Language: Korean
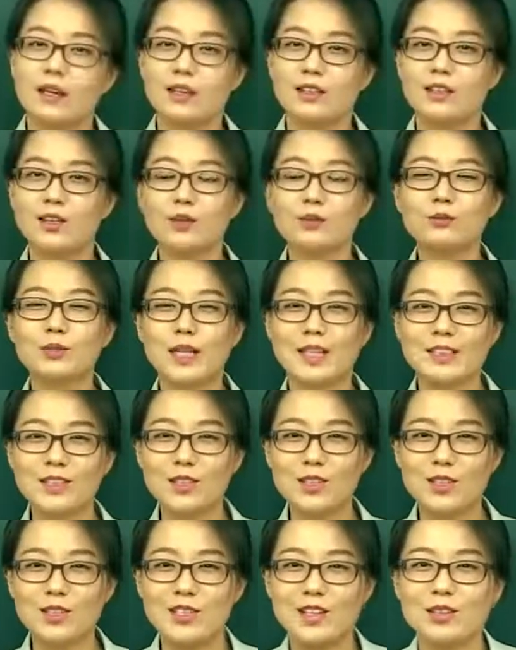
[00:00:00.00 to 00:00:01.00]
여러분
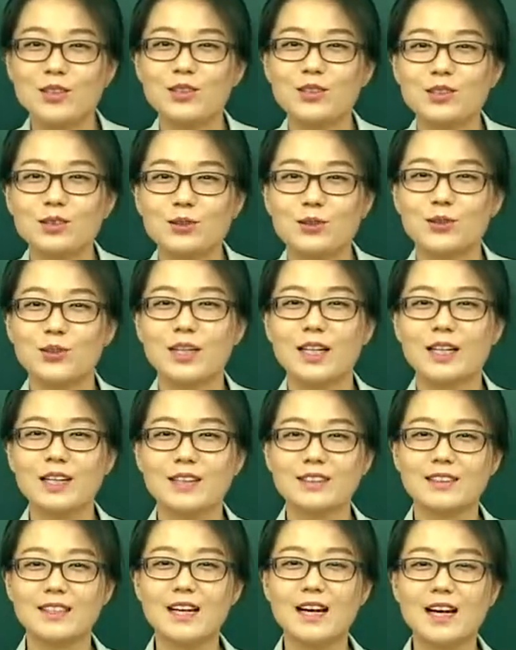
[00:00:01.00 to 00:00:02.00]
안녕하세요. 유기화
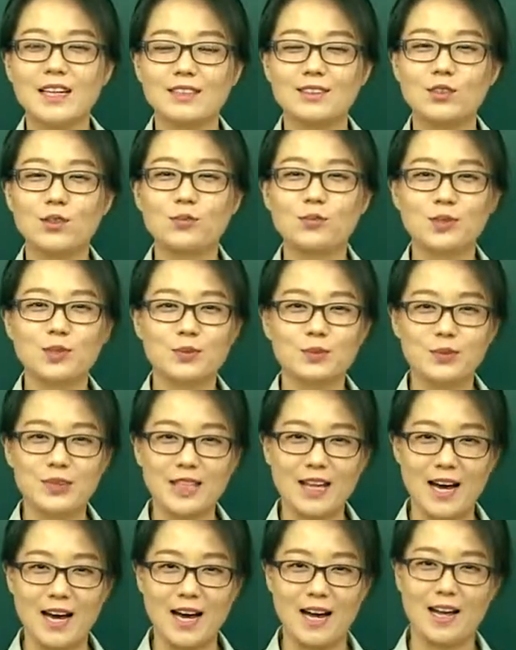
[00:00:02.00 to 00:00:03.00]
강사
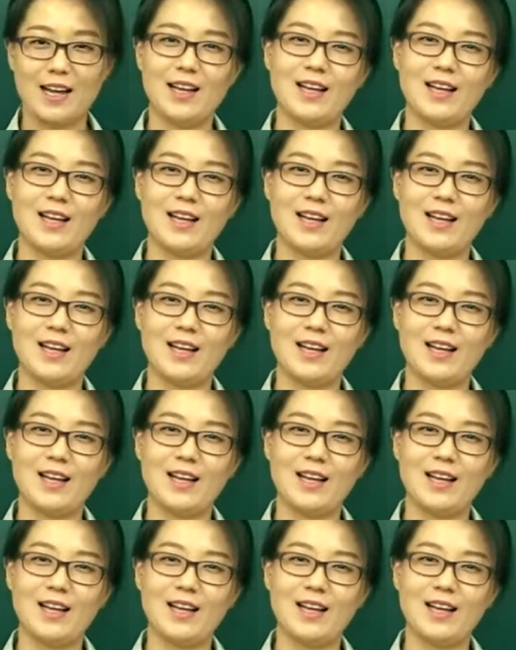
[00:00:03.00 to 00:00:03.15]
안정민입니다.